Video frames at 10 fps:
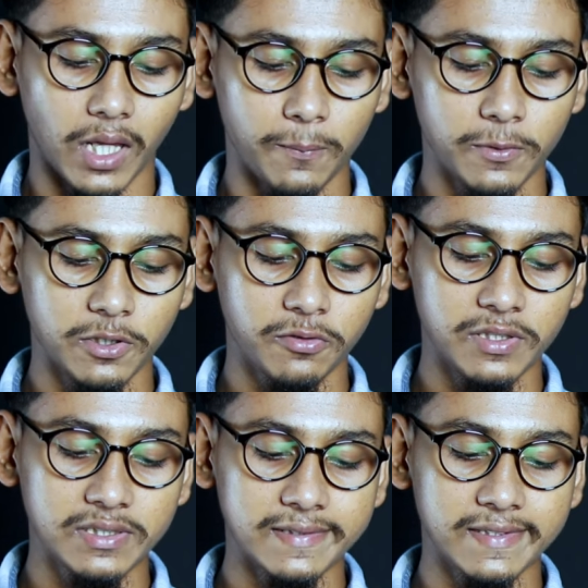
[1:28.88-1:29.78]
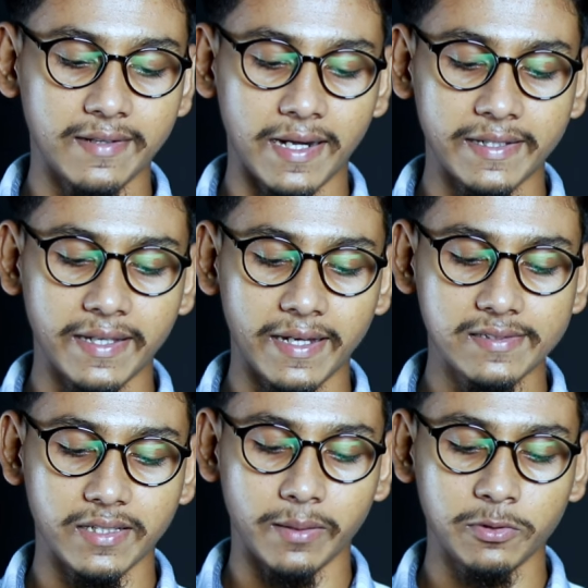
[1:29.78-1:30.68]
তারপর দেখুন নিচে আছে রানিং
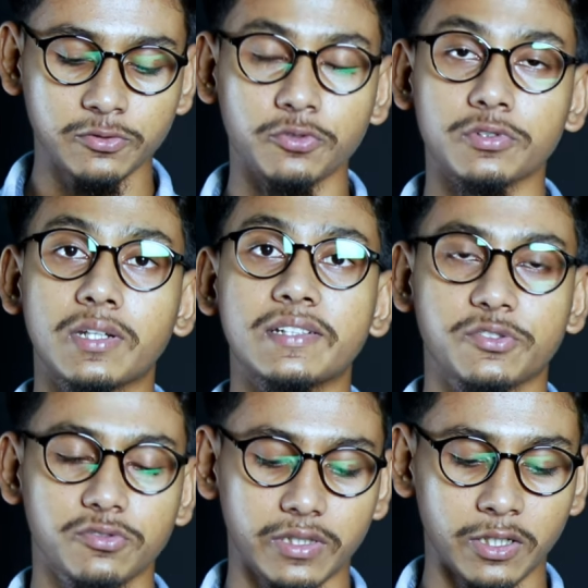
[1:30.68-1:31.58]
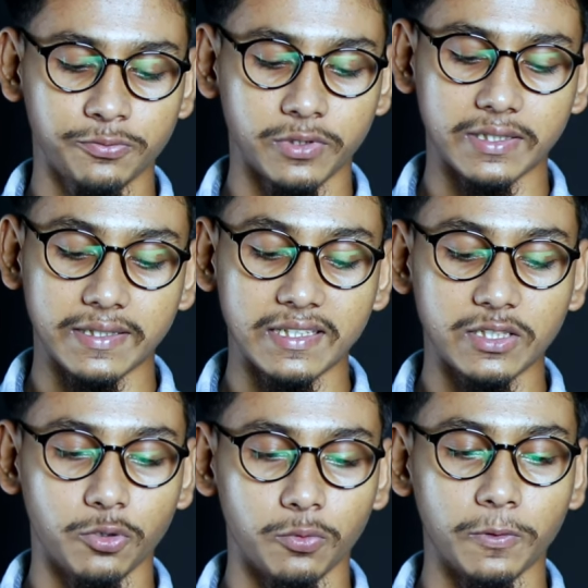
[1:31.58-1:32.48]
অ্যাডস অ্যাবাউট সোশ্যাল ইস্যুস এই অপশন একটা
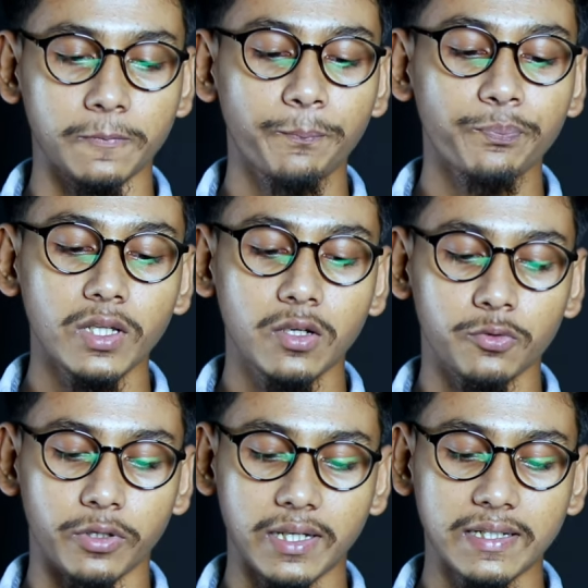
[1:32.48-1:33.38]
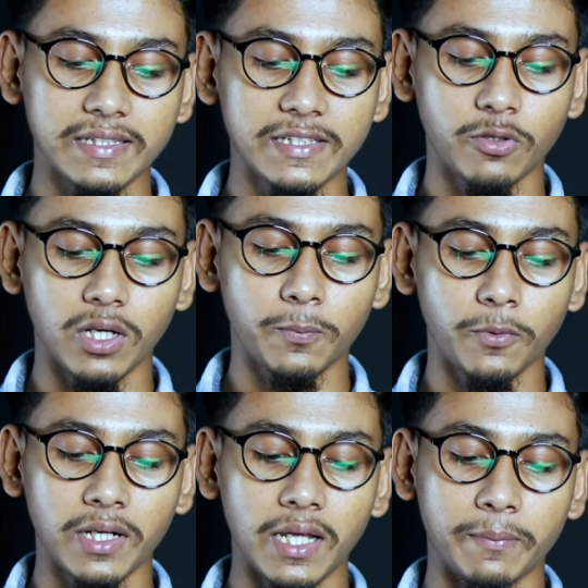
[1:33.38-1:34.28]
ক্লিক করব তো এখানে ক্লিক করার
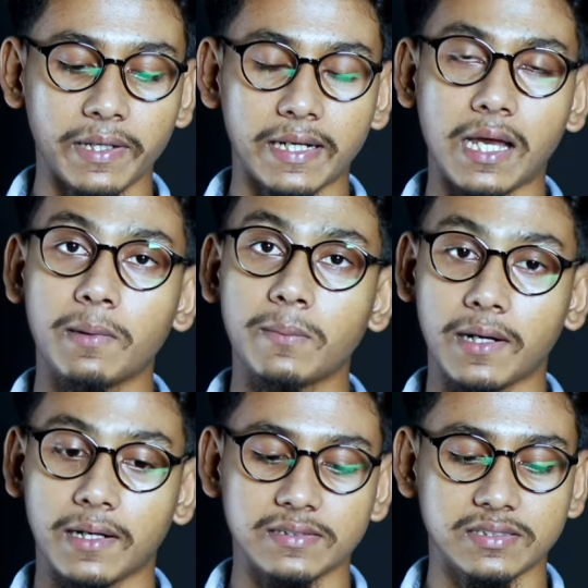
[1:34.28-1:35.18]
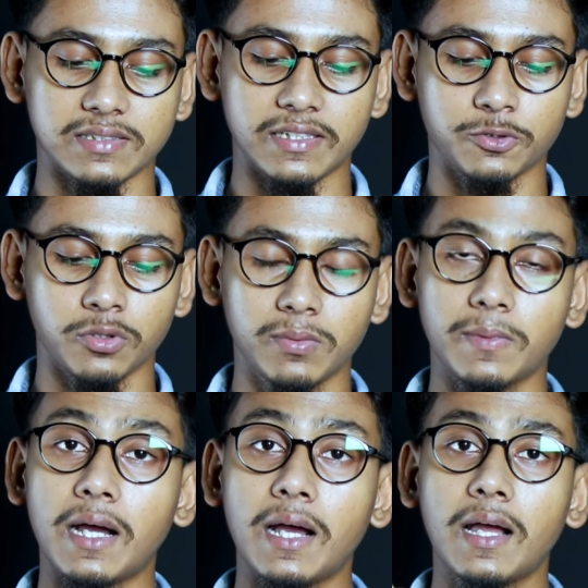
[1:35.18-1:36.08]
পরে আমি এখানে আবার বাংলাদেশটা সিলেক্ট করব
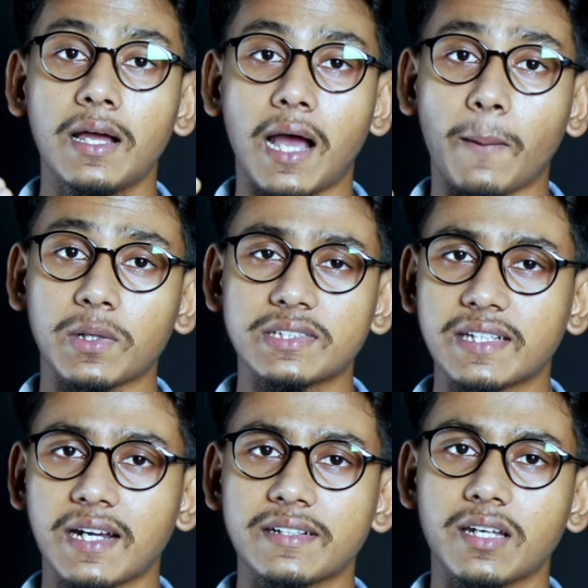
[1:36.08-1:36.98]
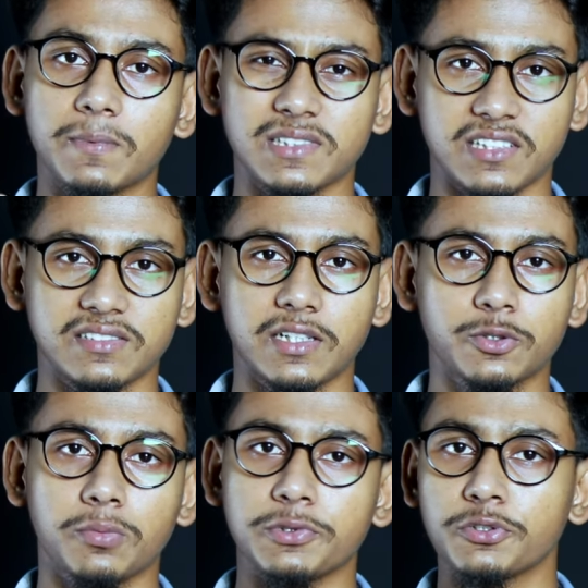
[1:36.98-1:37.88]
বা আপনার যে কান্ট্রি আপনি সেটা
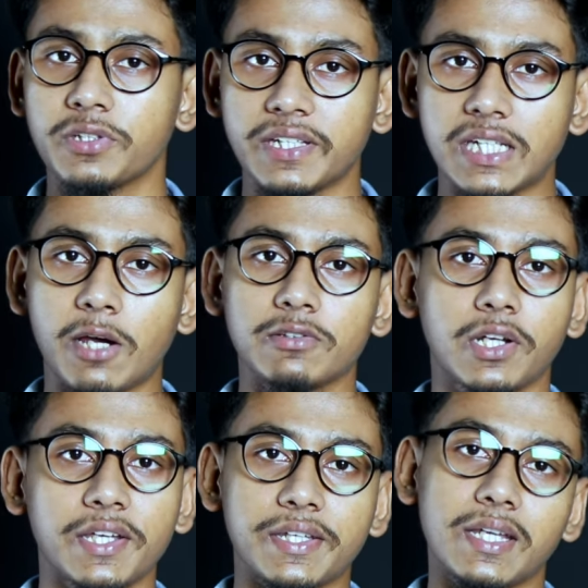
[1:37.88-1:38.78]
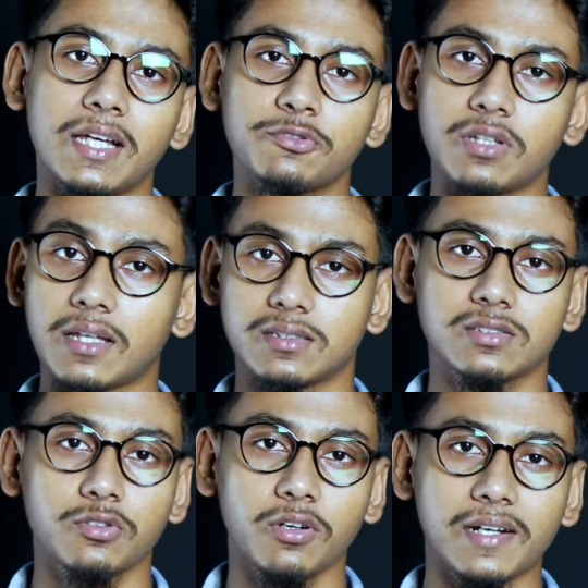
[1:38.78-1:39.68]
সিলেক্ট করবেন যদি ইন্ডিয়া হয় তাহলে ইন্ডিয়া যদি
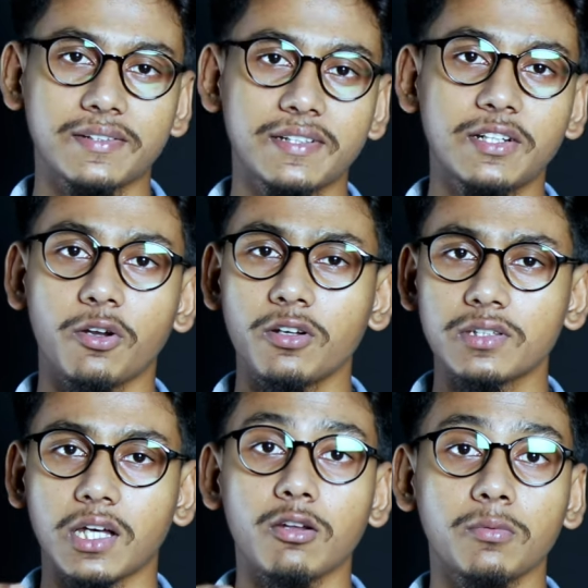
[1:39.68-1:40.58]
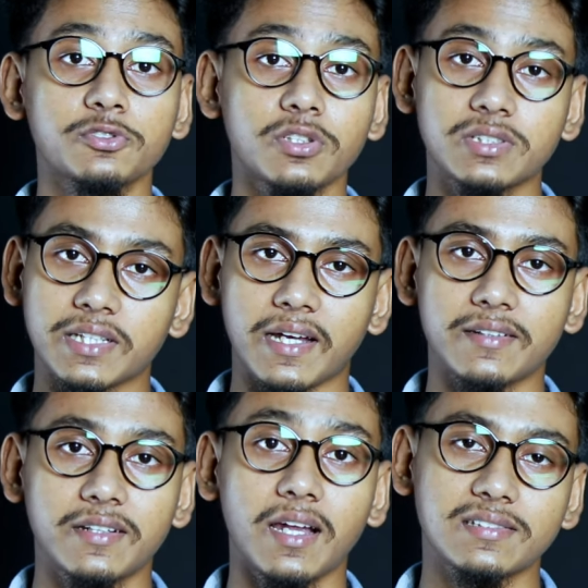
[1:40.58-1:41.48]
আদার্স কোনো কান্ট্রিটা হন তাহলে অবশ্যই সেই
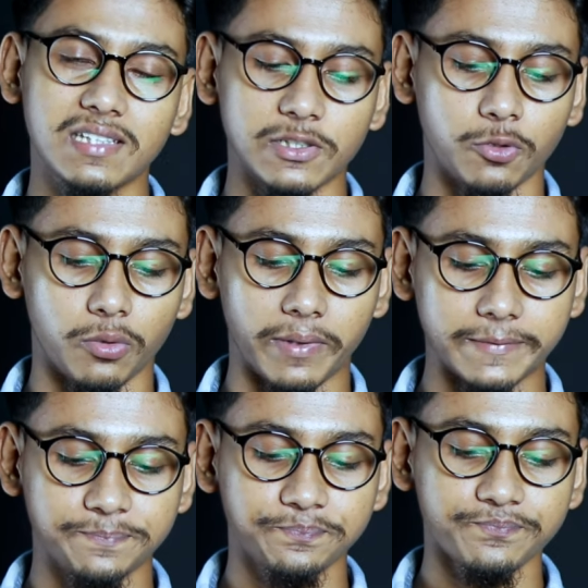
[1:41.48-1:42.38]
কান্ট্রিটা সিলেক্ট করবেন